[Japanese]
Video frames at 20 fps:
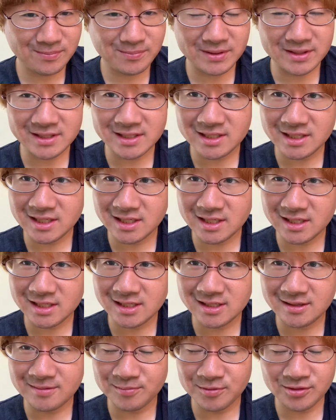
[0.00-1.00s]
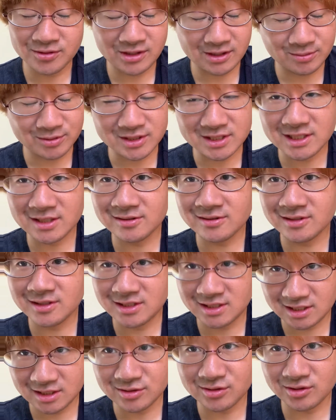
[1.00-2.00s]
やっぱり、もう多分行っちゃう、
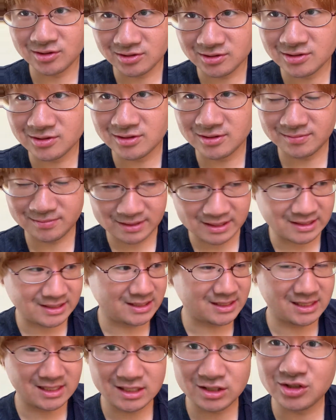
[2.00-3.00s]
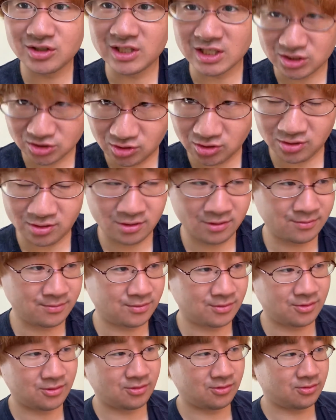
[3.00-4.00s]
行っちゃうという、まあ、行くでしょう。
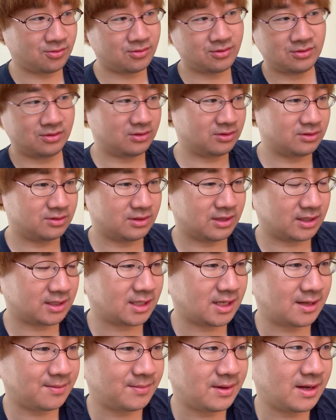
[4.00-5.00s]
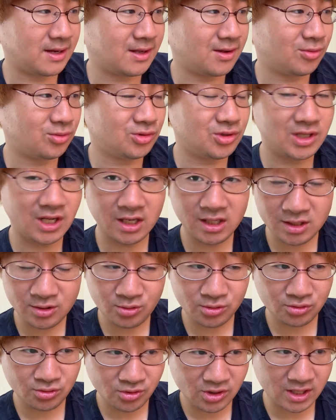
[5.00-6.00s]
もうただ、まあ、本当やる
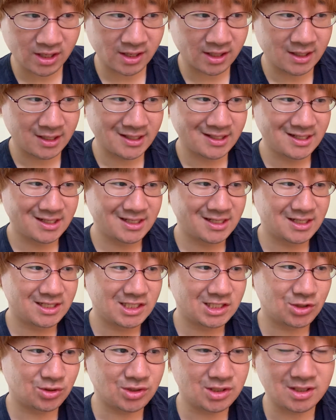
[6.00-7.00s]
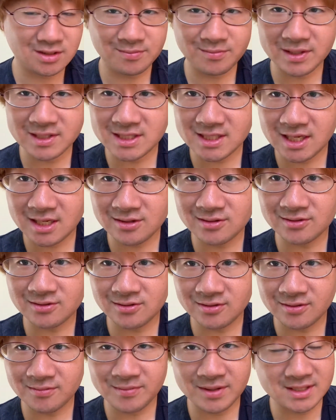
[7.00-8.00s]
ことが正直メスある
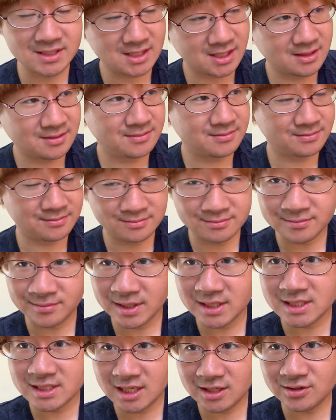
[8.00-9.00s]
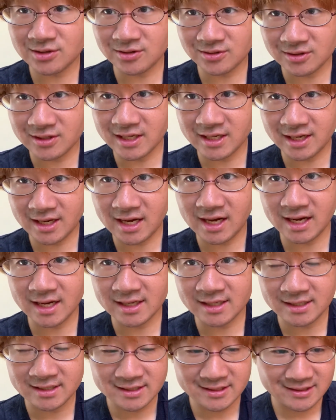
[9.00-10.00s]
の、メス、めっちゃあるので、は
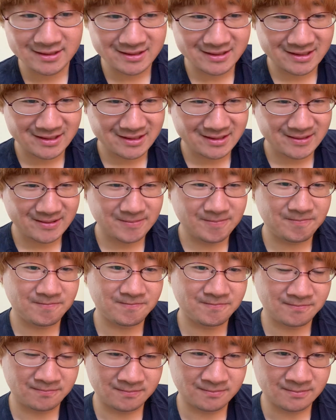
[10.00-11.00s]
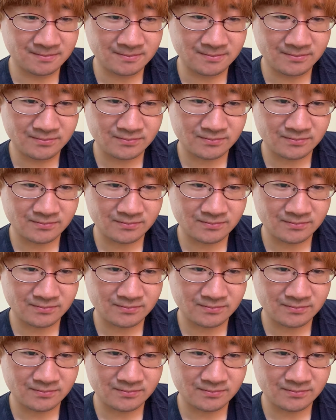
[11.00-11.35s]
い。うん。